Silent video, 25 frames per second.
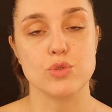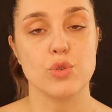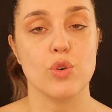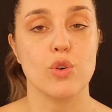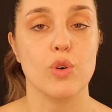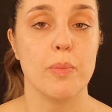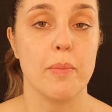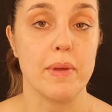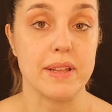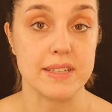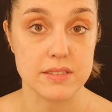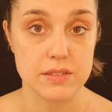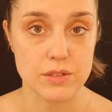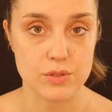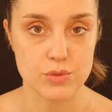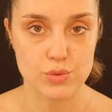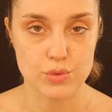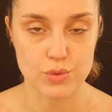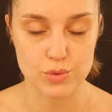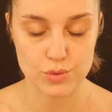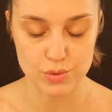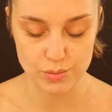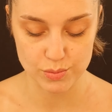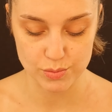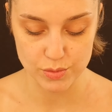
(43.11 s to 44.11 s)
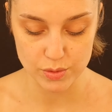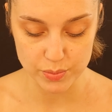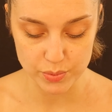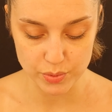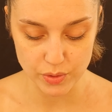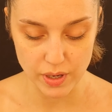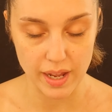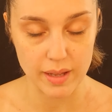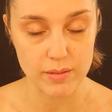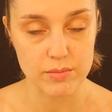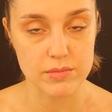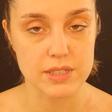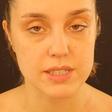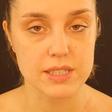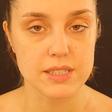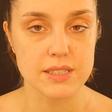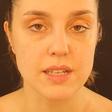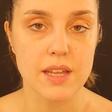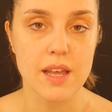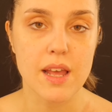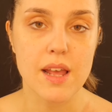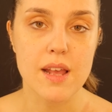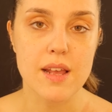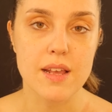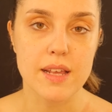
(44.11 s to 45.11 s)
Çok metine duydum bu primer'ın.
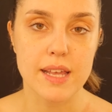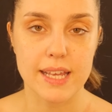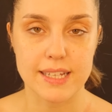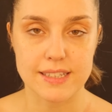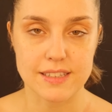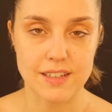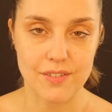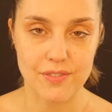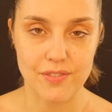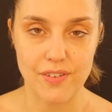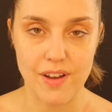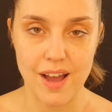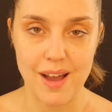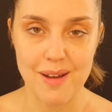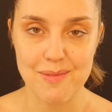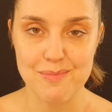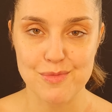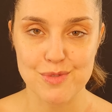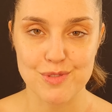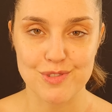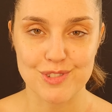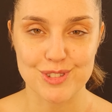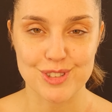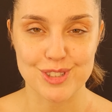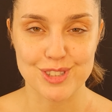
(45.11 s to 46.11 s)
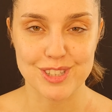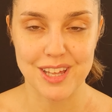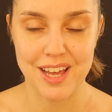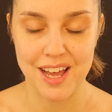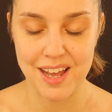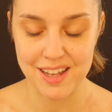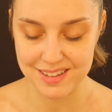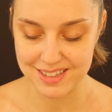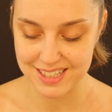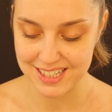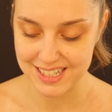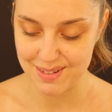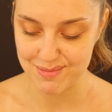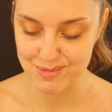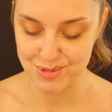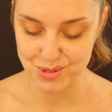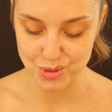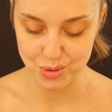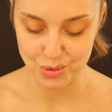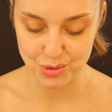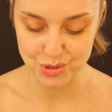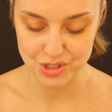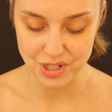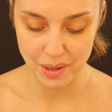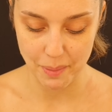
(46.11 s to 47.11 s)
İlk defa bu videoda
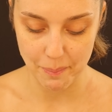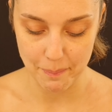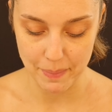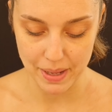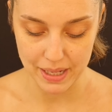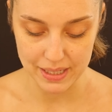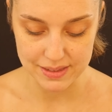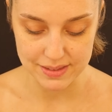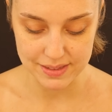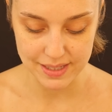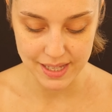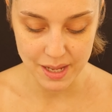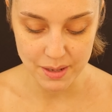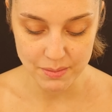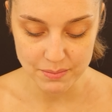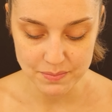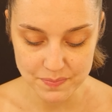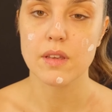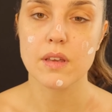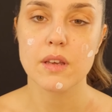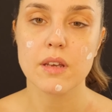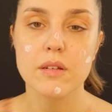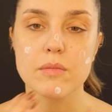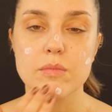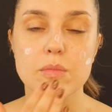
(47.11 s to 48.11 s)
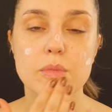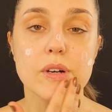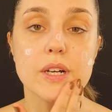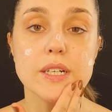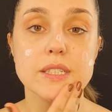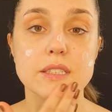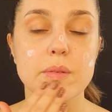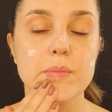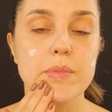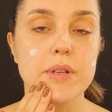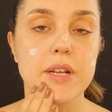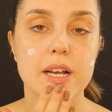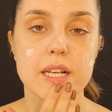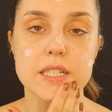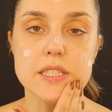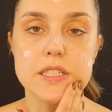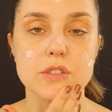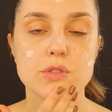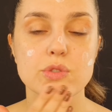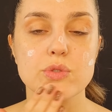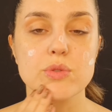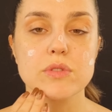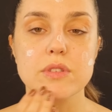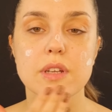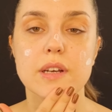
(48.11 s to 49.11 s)
denemiş olacağım ben de. Bu arada
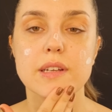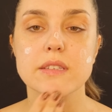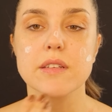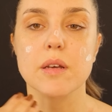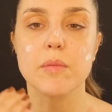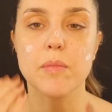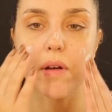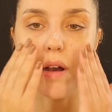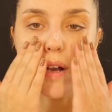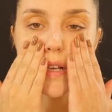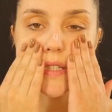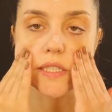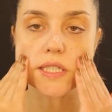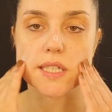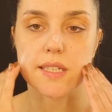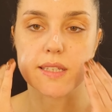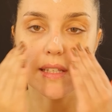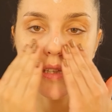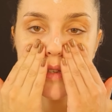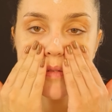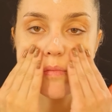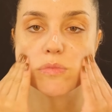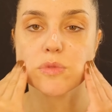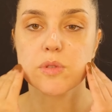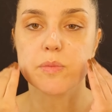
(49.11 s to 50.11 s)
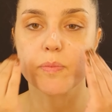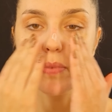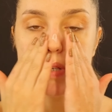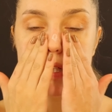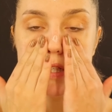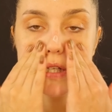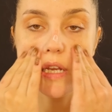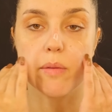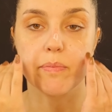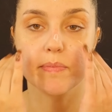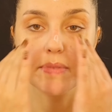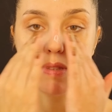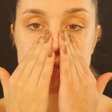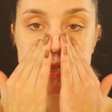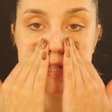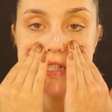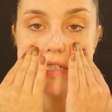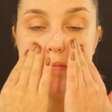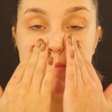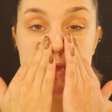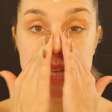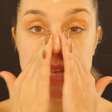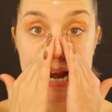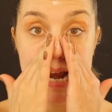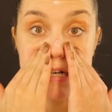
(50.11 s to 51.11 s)
birazcık şundan da bahsedeyim. Bu pin-up
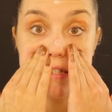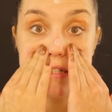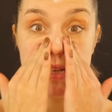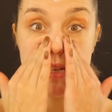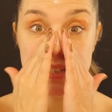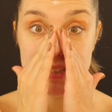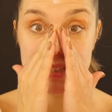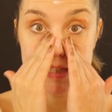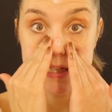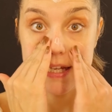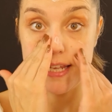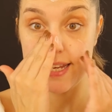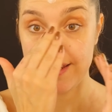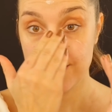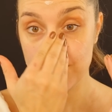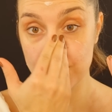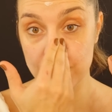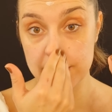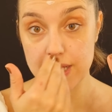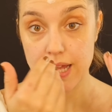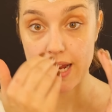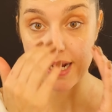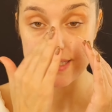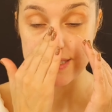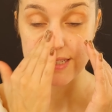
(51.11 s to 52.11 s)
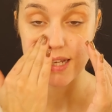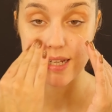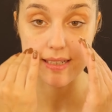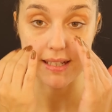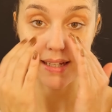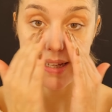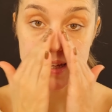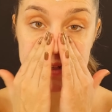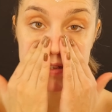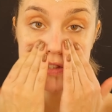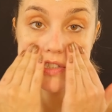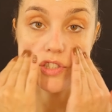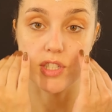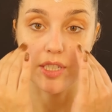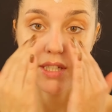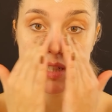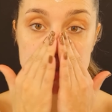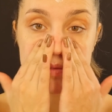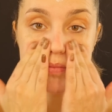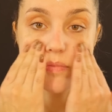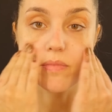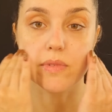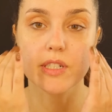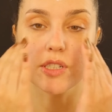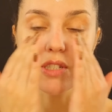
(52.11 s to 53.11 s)
terimi nereden geliyor, nereden ilk
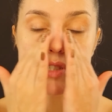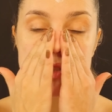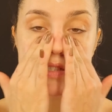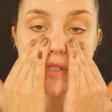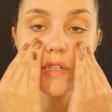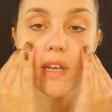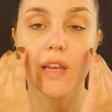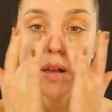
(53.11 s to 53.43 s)
çıkmış?